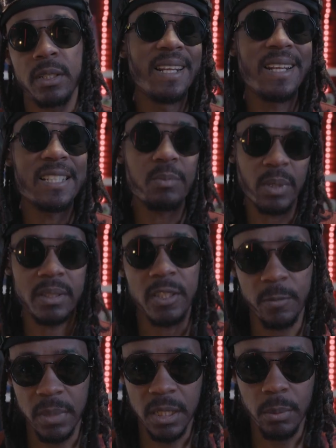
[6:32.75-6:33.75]
Laisse-moi
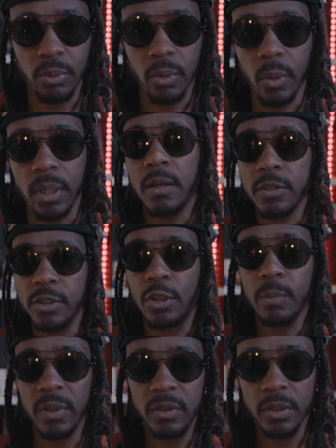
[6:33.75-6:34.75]
t'expliquer pourquoi. Quand j'ai
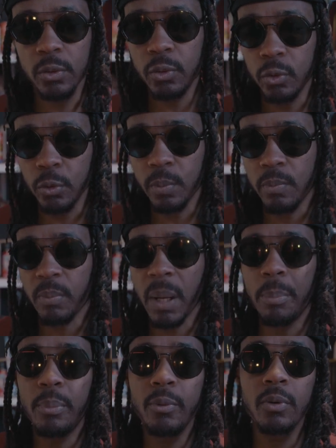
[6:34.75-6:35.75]
commencé YouTube, ma
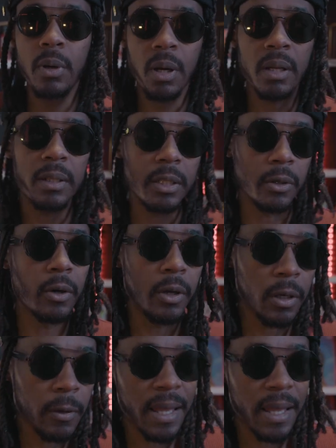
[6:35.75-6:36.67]
plus grande erreur